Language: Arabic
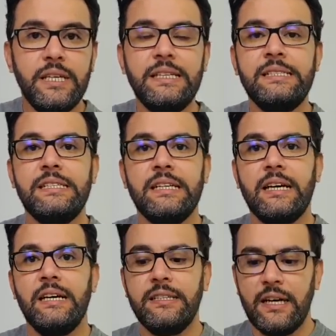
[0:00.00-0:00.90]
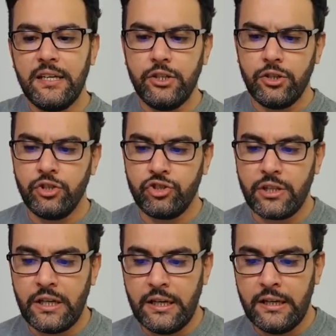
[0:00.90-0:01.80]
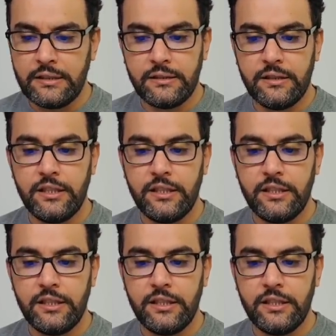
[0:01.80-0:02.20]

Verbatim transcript: اتخاذ أي إجراءات آه،